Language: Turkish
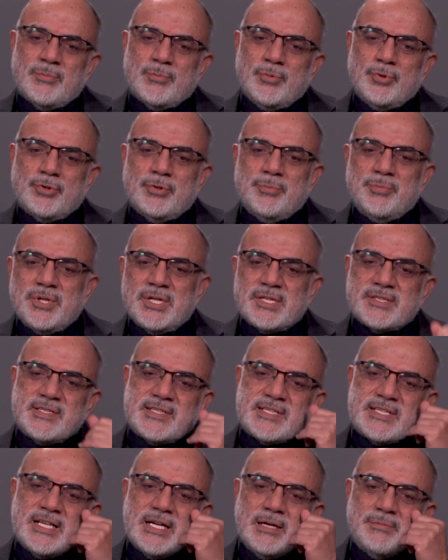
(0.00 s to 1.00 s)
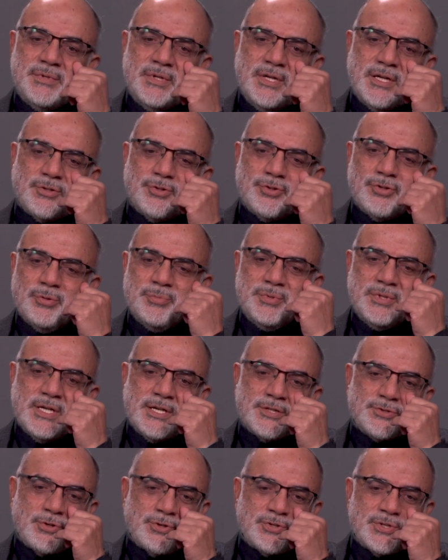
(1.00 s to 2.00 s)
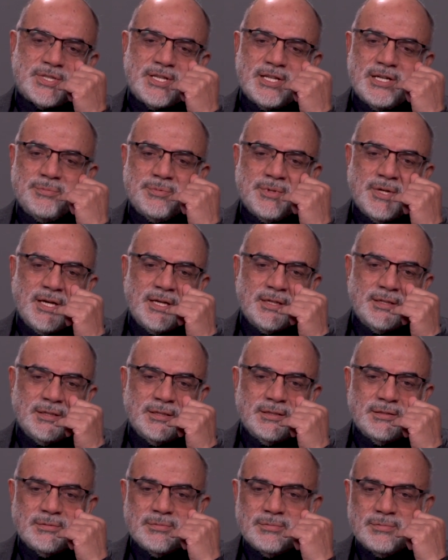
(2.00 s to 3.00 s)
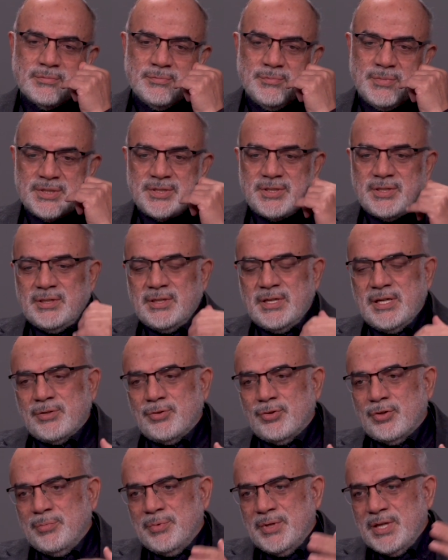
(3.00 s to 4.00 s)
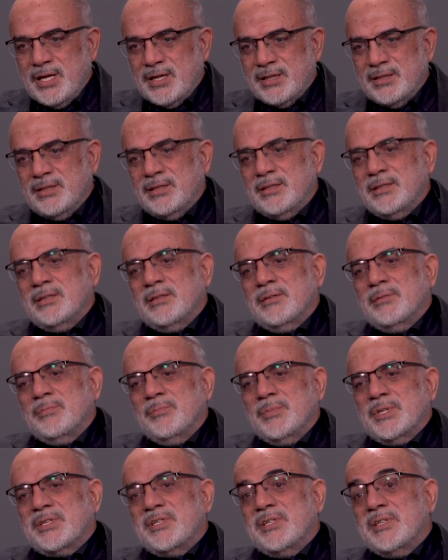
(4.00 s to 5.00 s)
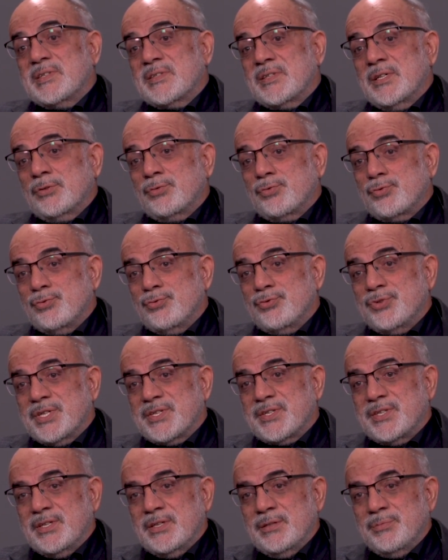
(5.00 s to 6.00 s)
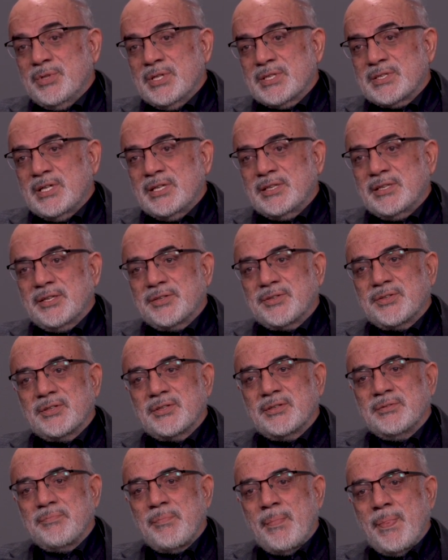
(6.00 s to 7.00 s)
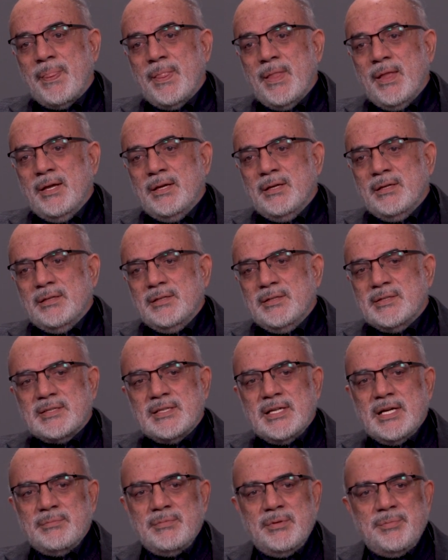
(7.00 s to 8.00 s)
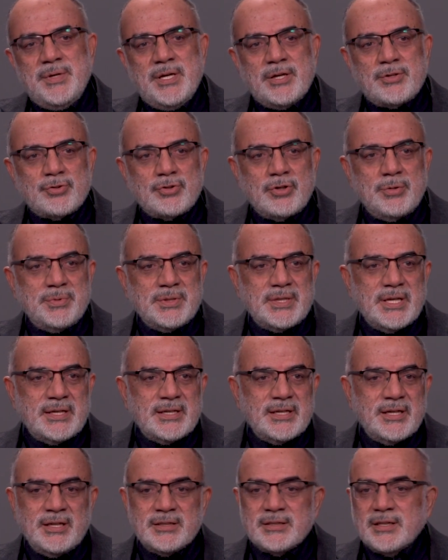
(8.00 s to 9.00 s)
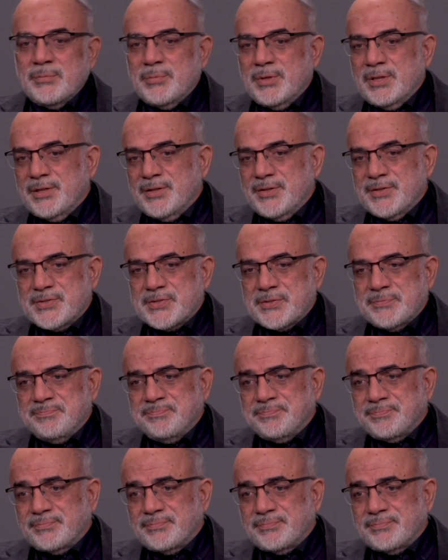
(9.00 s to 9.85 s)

Bugün biraz İslami ekonomiden söz edelim. Yani Batı ekonomilerini, Batı iktisat düşüncesini biraz anlattık. İslami bir ekonomiden ne anlamalıyız?